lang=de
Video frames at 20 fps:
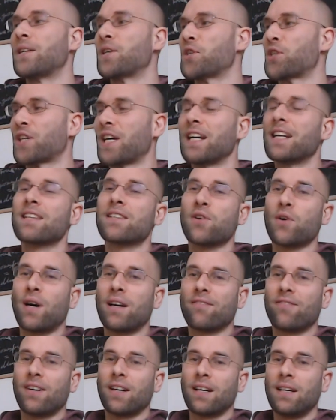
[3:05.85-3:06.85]
Das kann jetzt auch
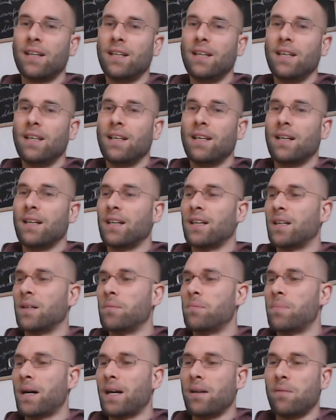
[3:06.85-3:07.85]
einfach äh,
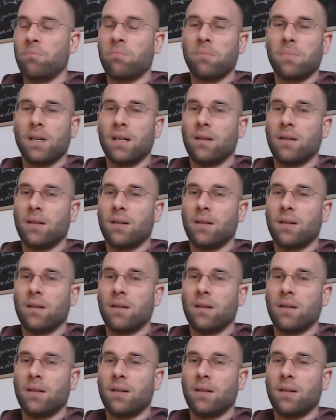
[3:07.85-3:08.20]
beim,